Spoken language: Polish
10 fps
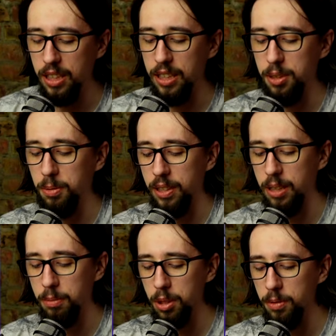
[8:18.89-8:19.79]
I teraz
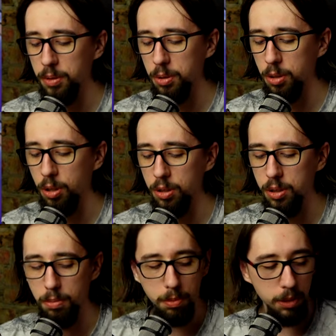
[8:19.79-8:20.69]
uwaga, muszę wyjąć
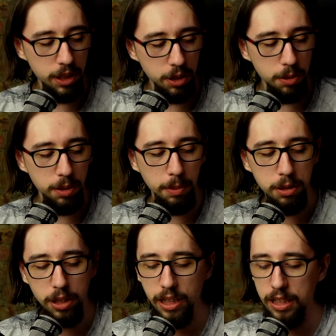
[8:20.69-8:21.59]
kod, bo inaczej
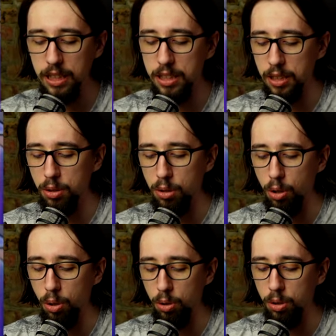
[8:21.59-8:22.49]
zobaczę jaki jest jego
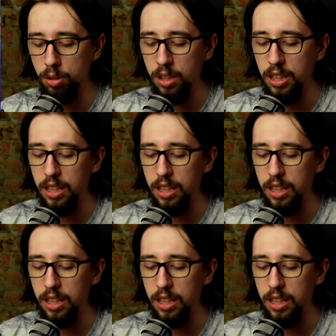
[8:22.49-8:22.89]
kolor,